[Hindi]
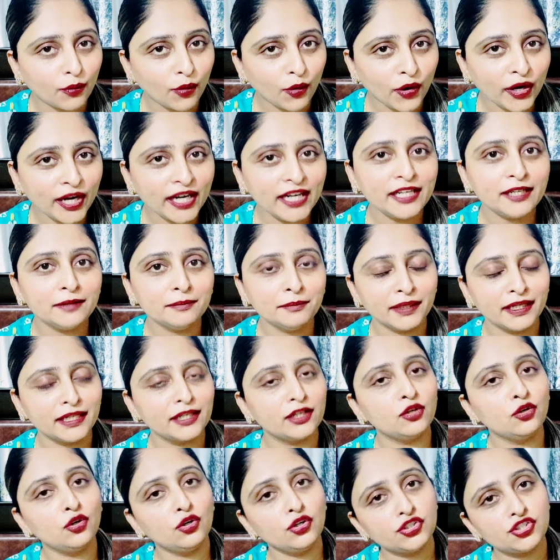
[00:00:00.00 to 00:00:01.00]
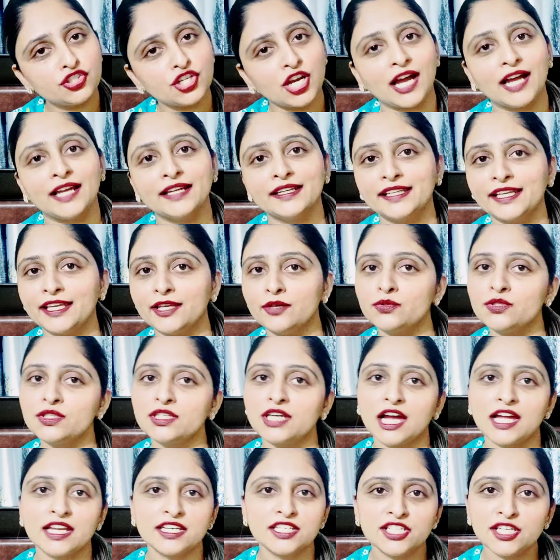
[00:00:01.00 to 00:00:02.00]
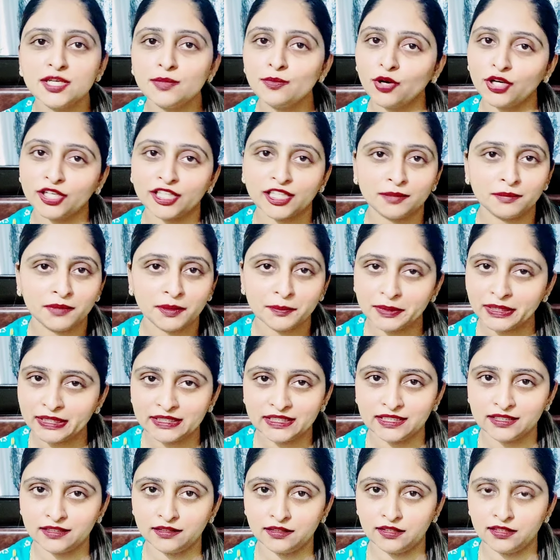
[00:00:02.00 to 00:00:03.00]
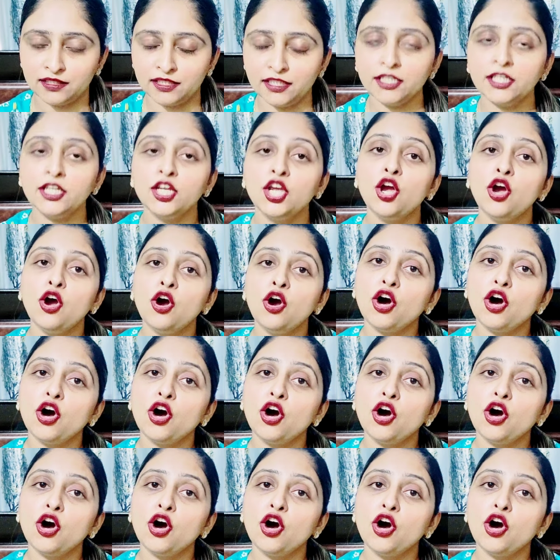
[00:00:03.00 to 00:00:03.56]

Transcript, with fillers: बॉइल्ड मिल्क को छान के उस कांच की बॉटल में भर देती थी